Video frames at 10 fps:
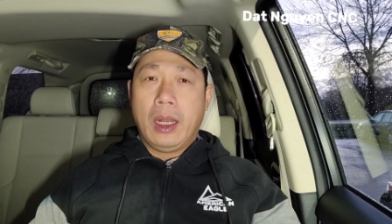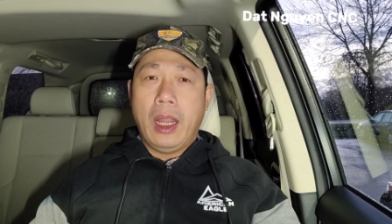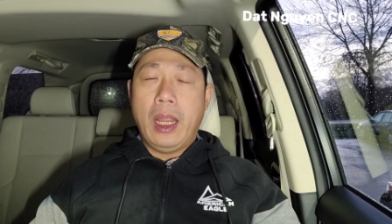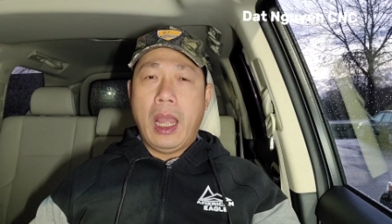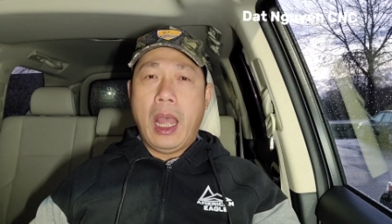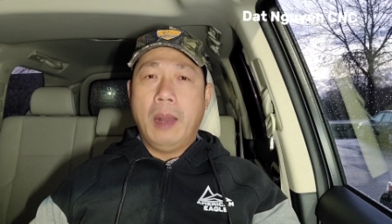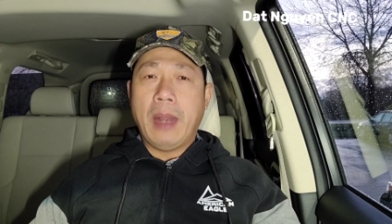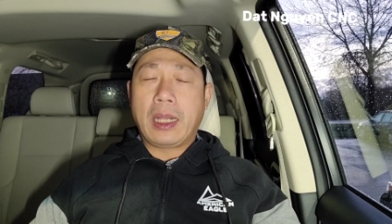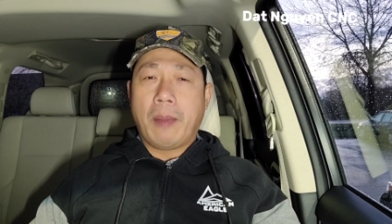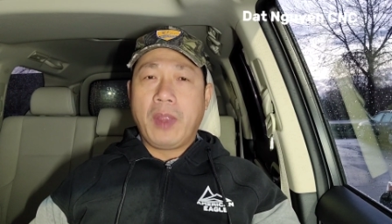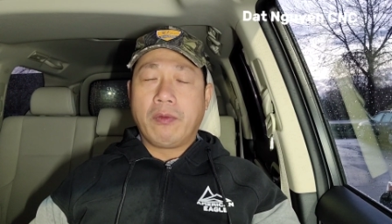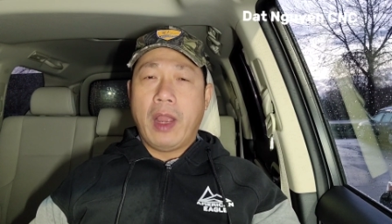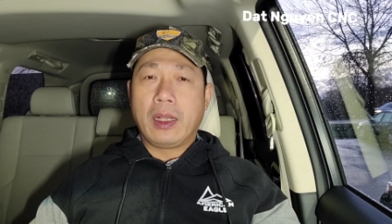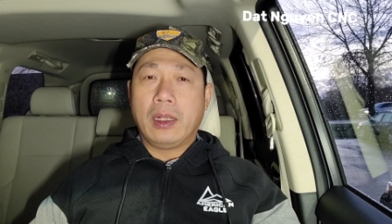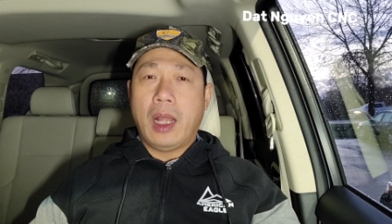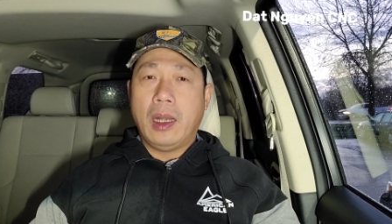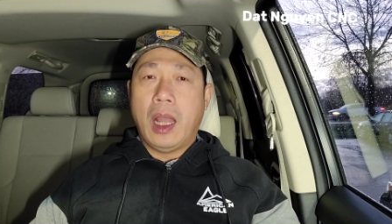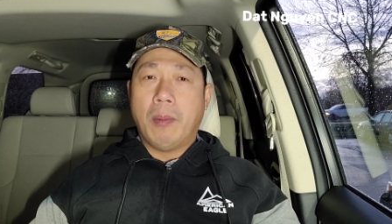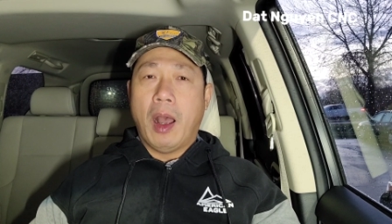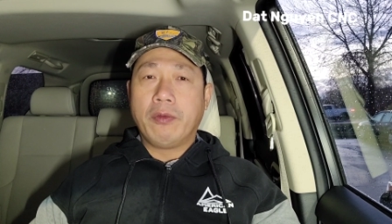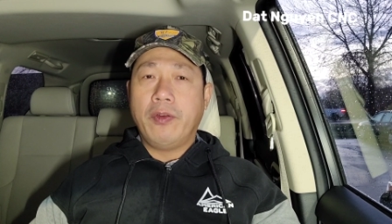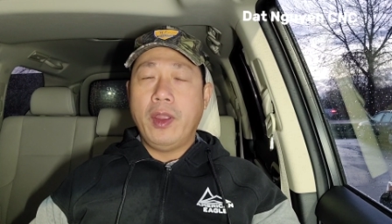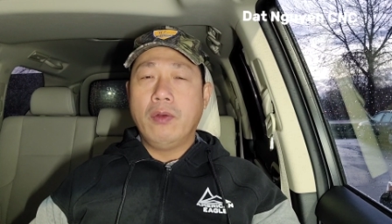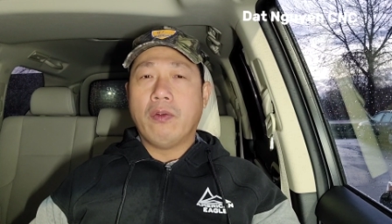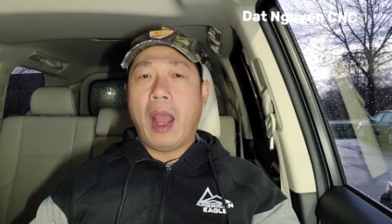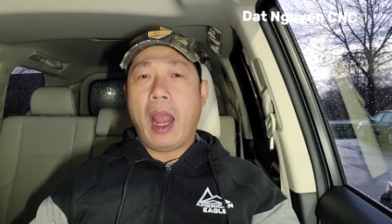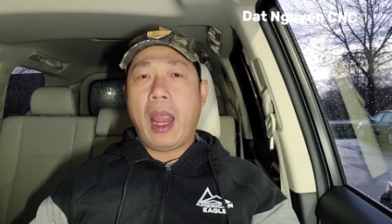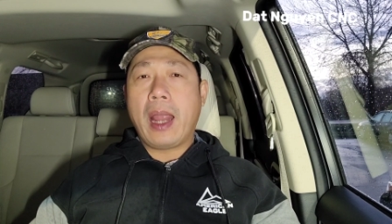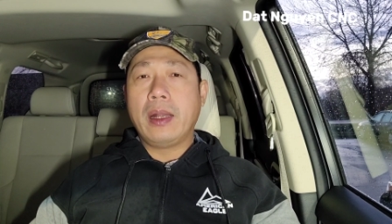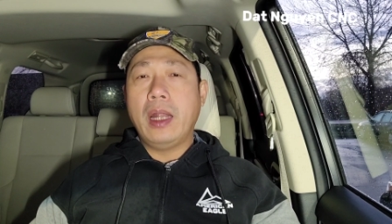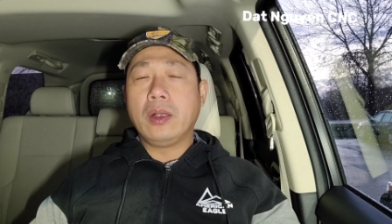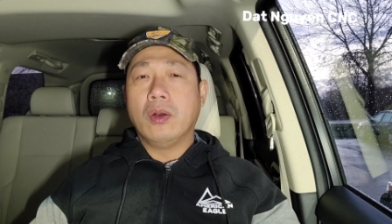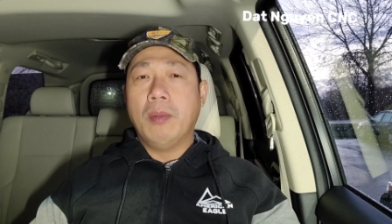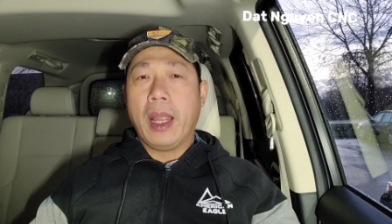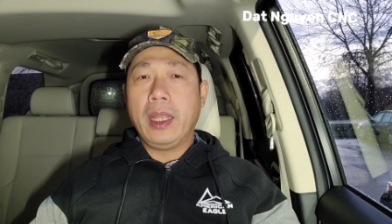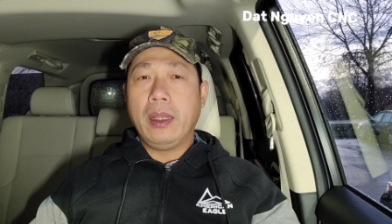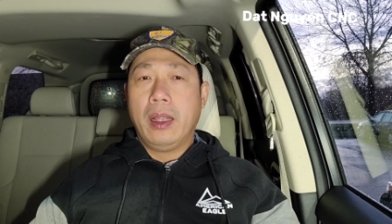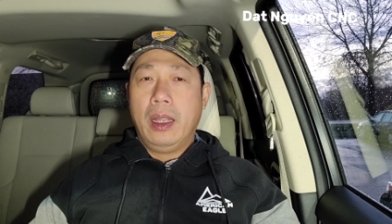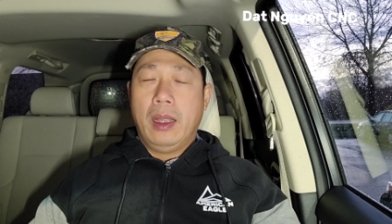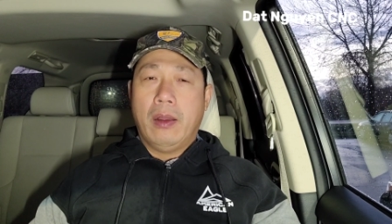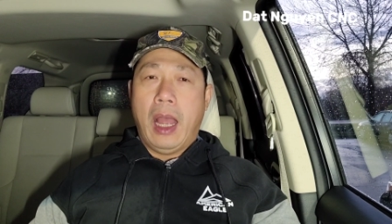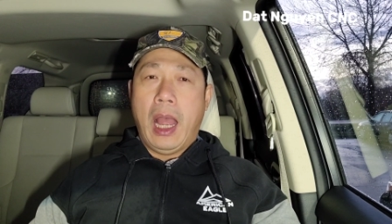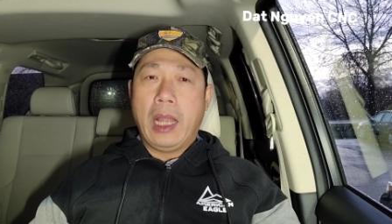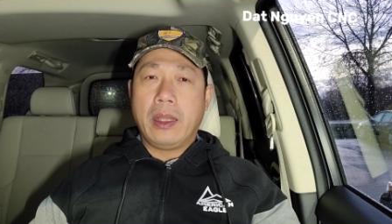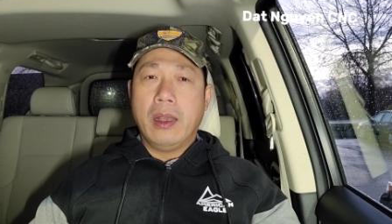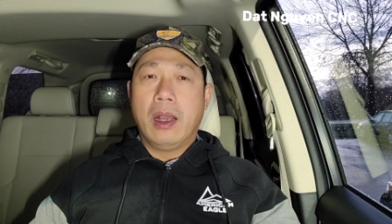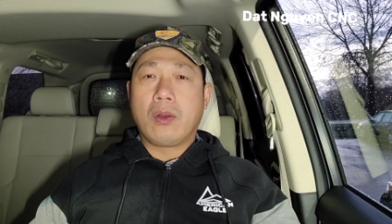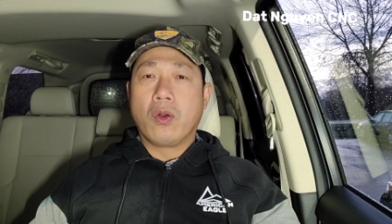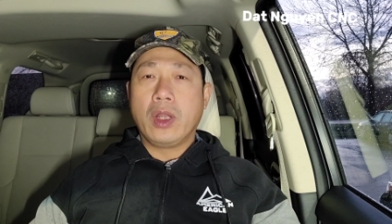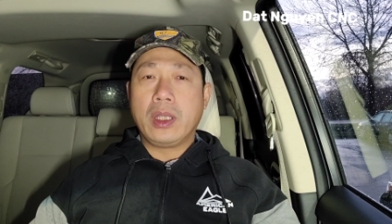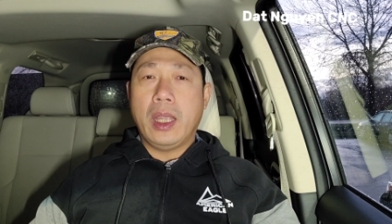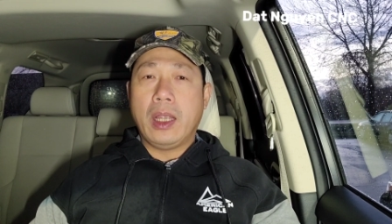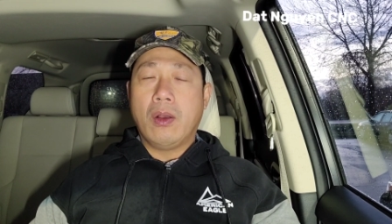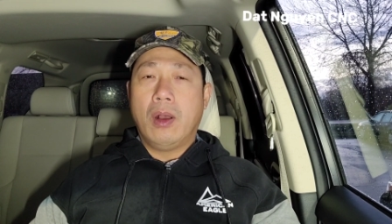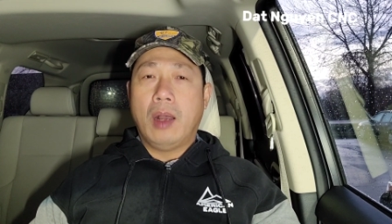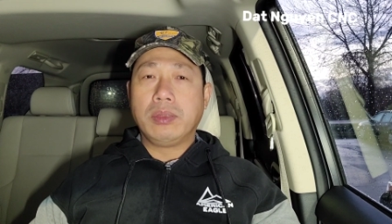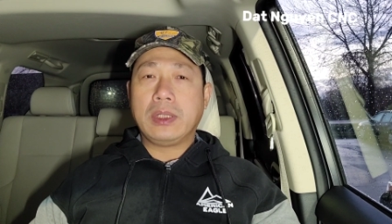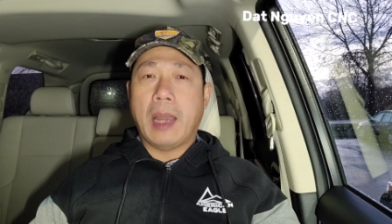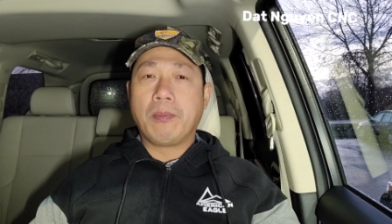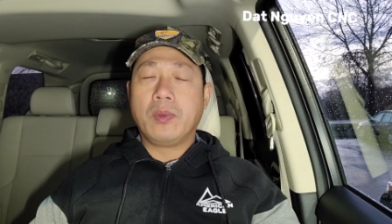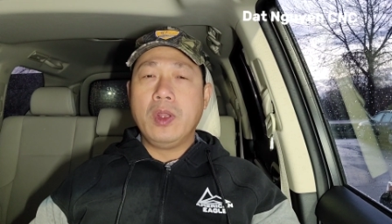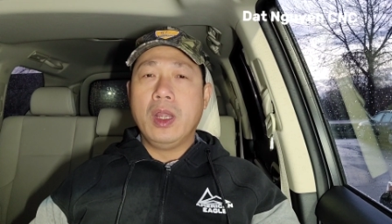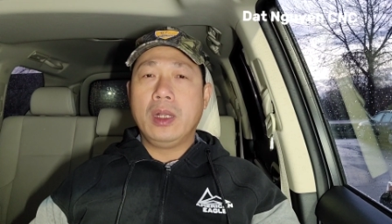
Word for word: thì à, hôm nay cập nhật về tình hình à, bỏ phiếu và an ninh của Mỹ à, giữa cuộc nói chuyện của ông Trump